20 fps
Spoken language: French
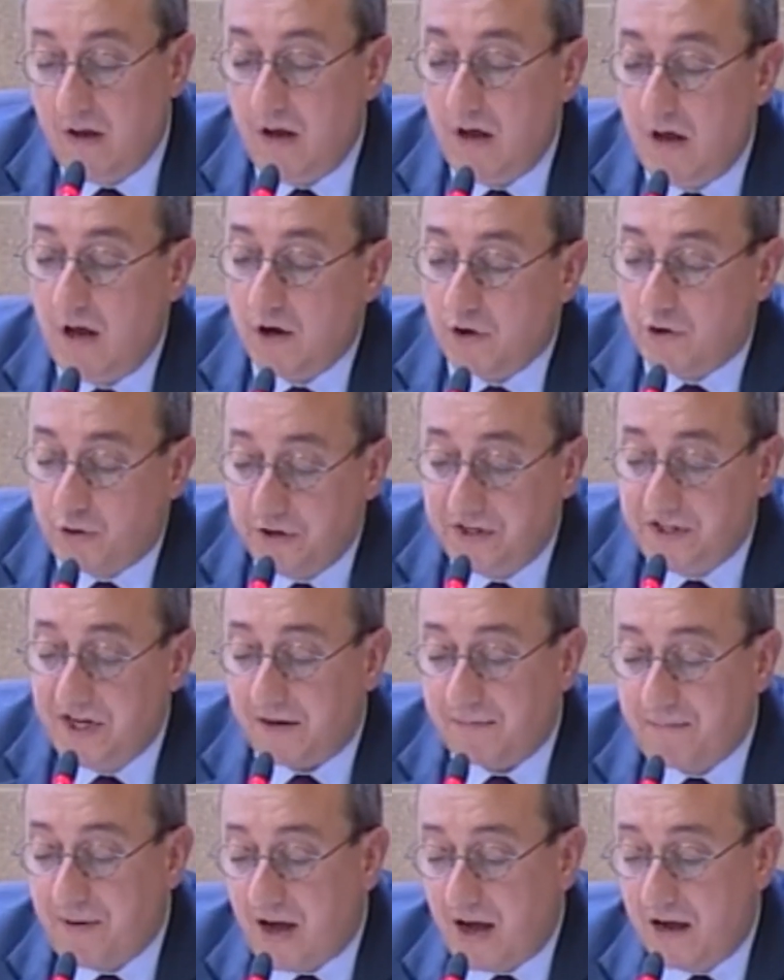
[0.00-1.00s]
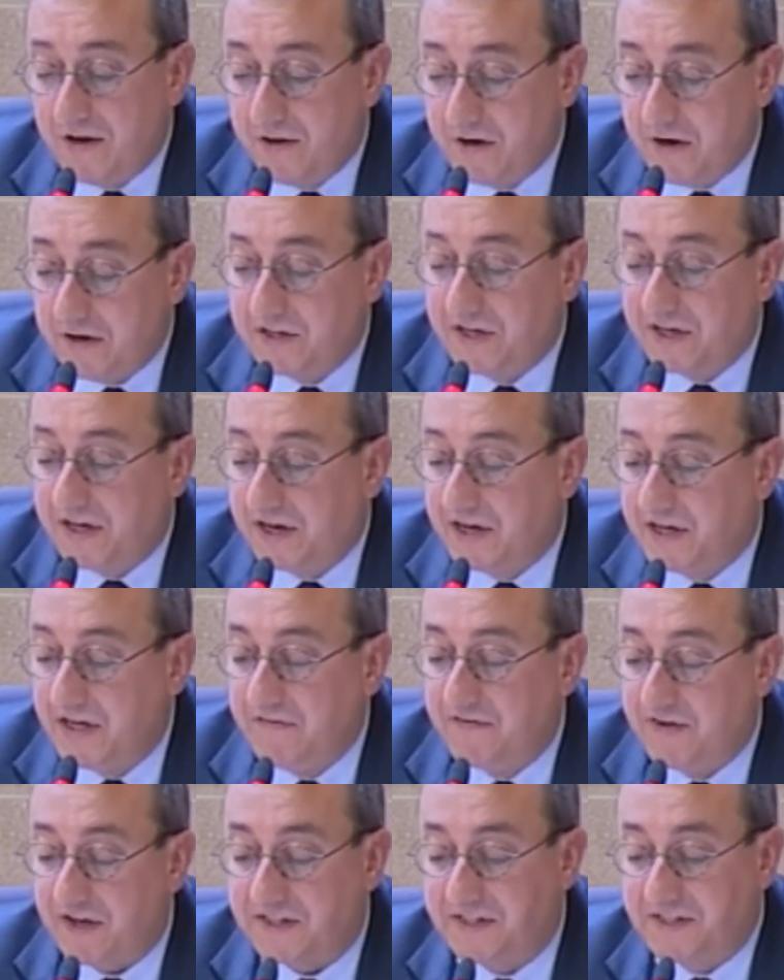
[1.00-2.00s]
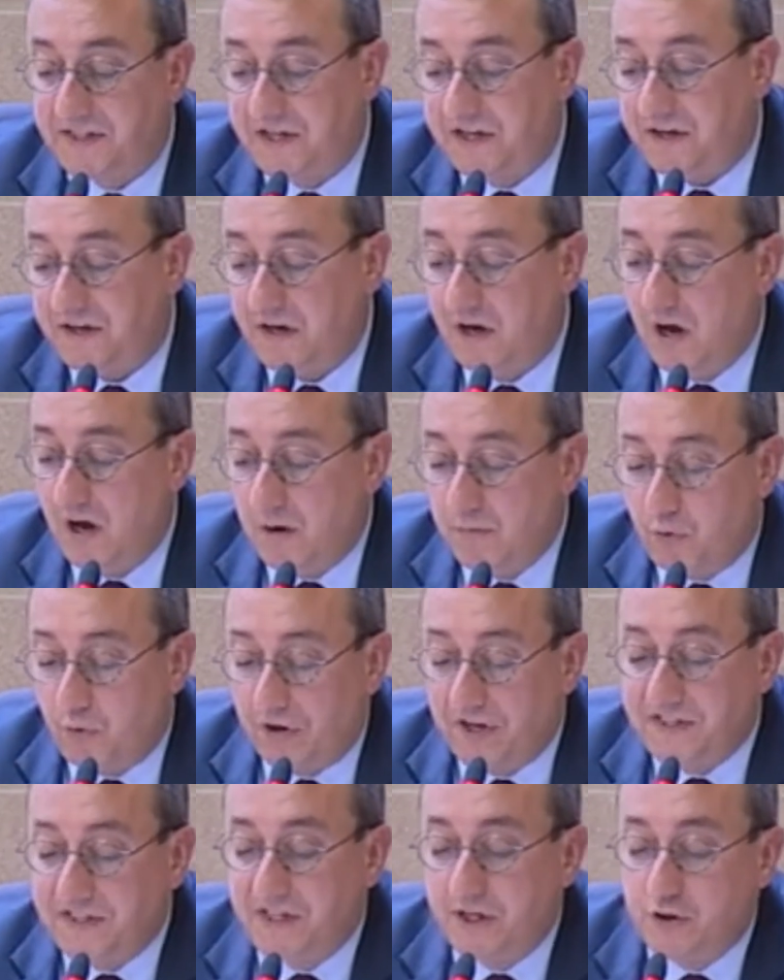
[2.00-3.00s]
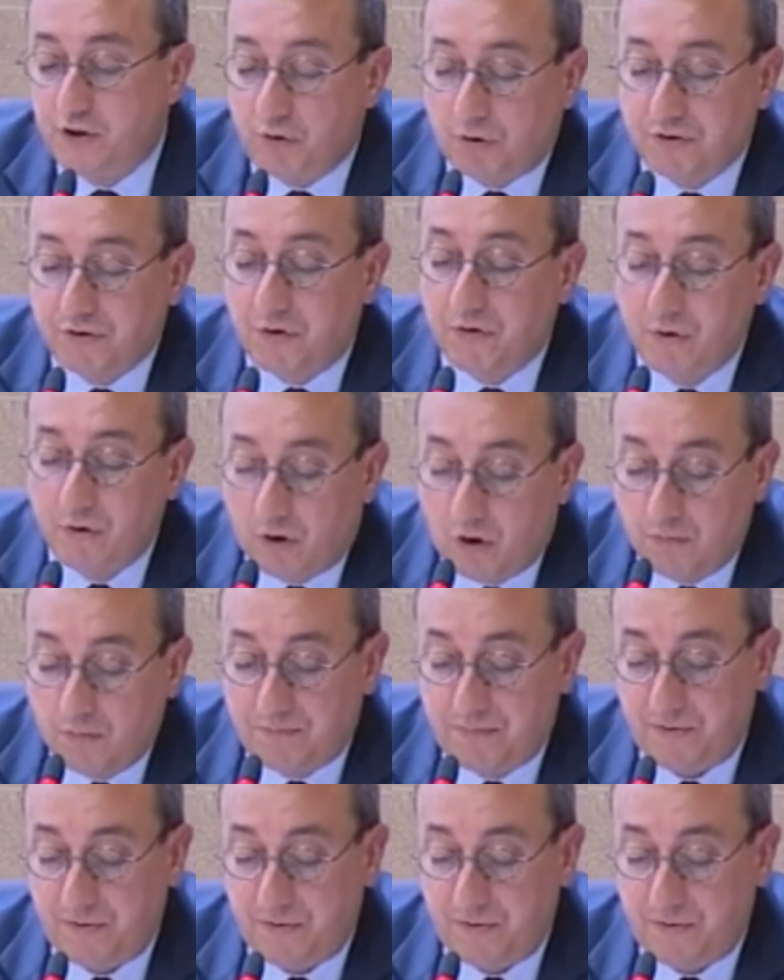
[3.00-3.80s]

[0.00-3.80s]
Que dire par ailleurs des crédits versés pour les séjours en Europe,